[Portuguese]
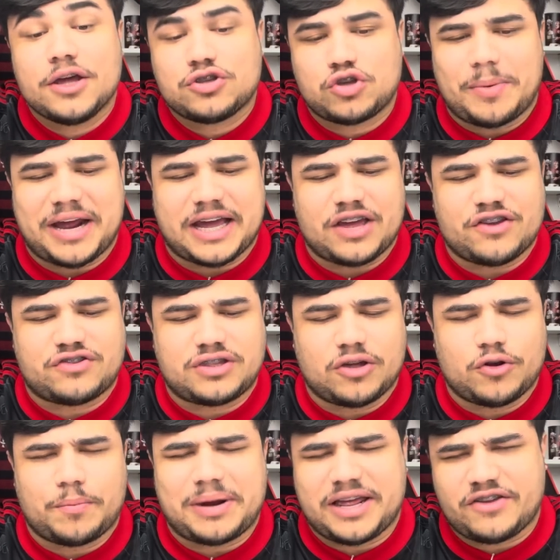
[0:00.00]
sobre a
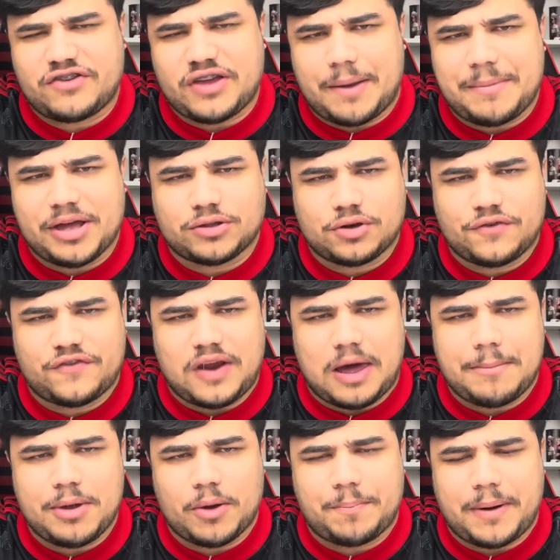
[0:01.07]
questão do planejamento do
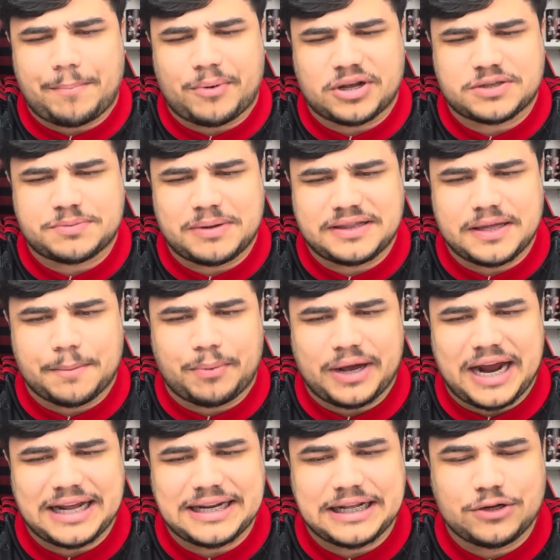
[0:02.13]
Flamengo para a próxima
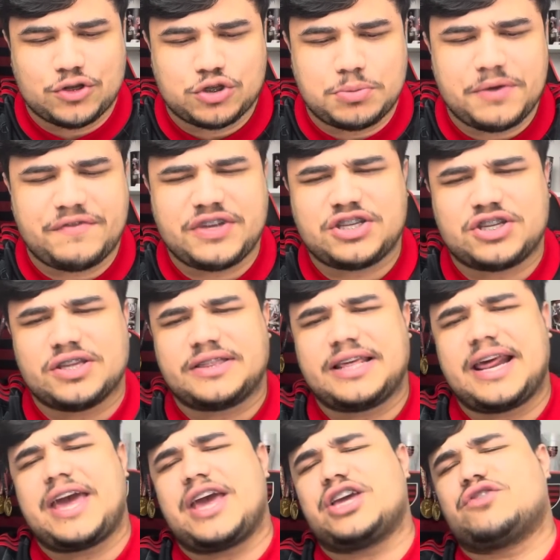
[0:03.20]
temporada
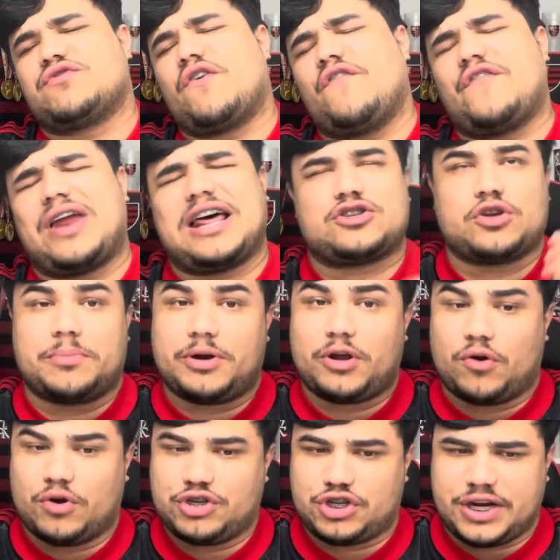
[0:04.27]
2023, vamos falar sobre
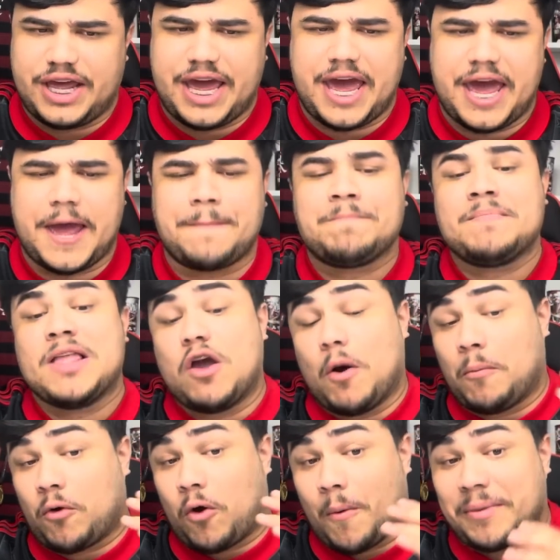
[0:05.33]
Rodinei,
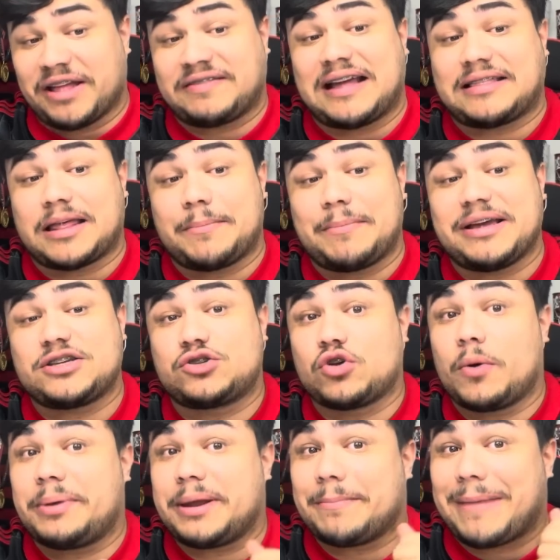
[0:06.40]
vamos comentar também
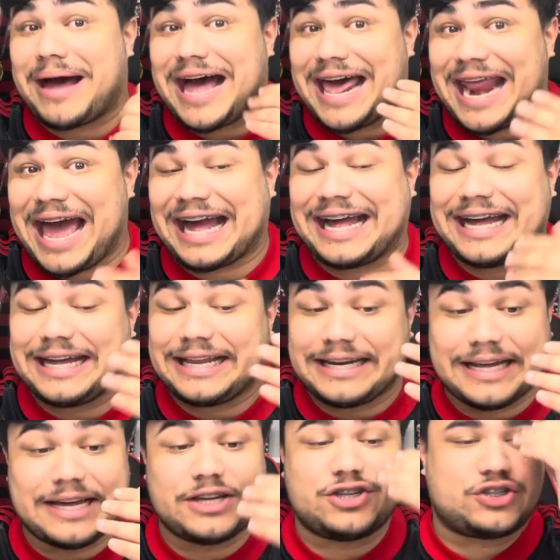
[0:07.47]
sobre
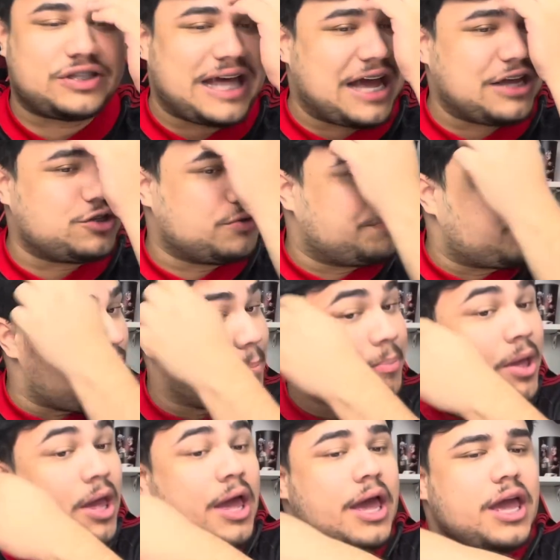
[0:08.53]
Maracanã, estádio
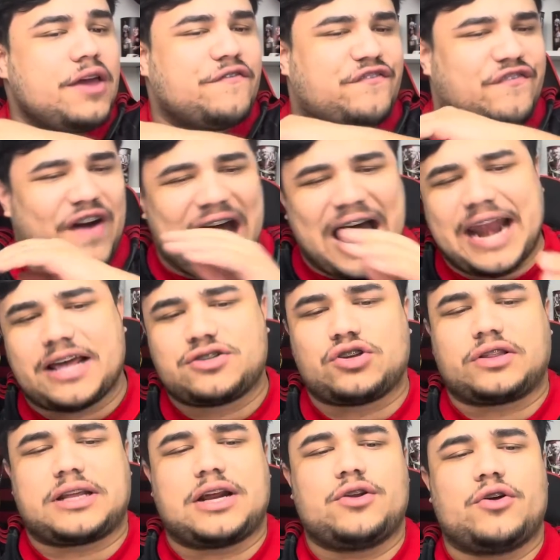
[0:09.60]
próprio e várias
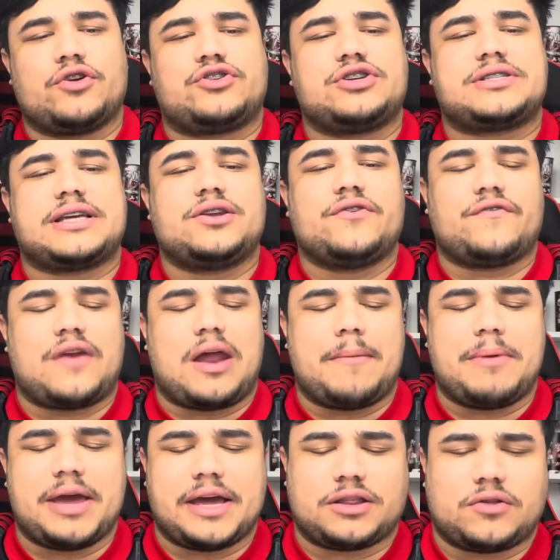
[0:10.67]
outras notícias do
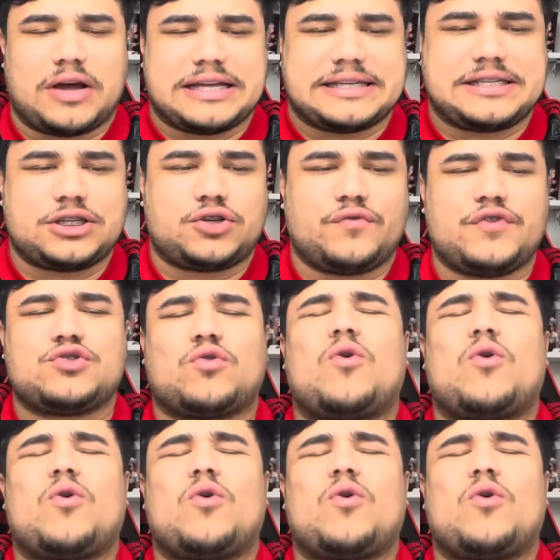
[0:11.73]
Flamengo. Então assiste o vídeo